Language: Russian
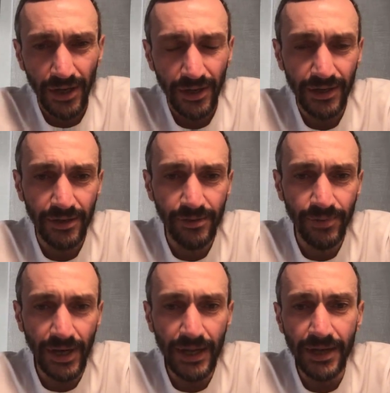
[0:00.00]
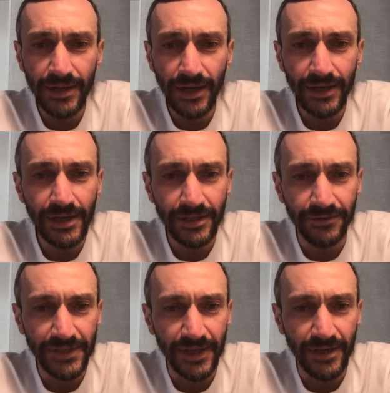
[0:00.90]
э, брали анархистов
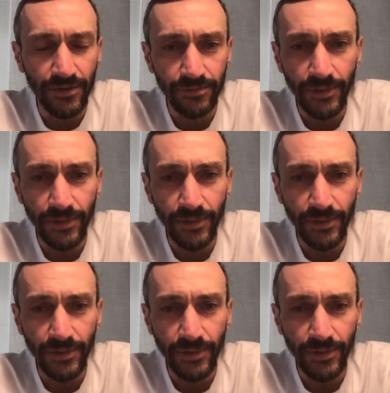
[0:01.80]
всех, какой-то